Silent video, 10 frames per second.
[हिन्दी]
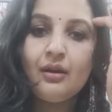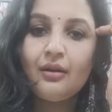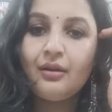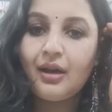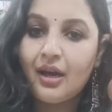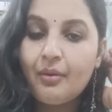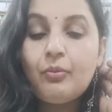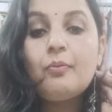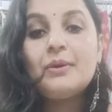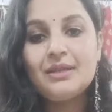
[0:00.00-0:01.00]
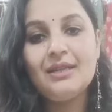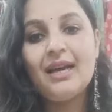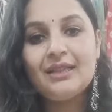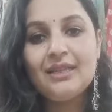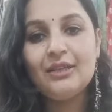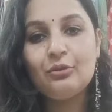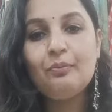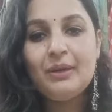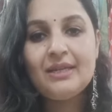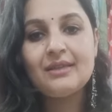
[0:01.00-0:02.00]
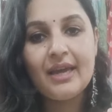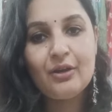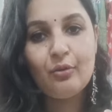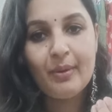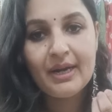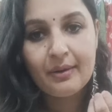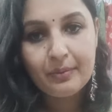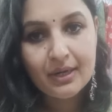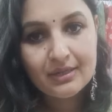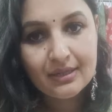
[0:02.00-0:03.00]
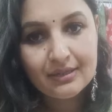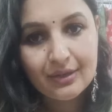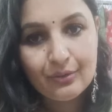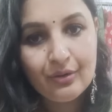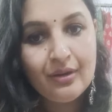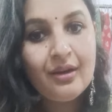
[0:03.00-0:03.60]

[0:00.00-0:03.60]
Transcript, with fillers: अगर आपको पसंद आती है तो प्लीज़ एक कमेंट आप कर सकते हो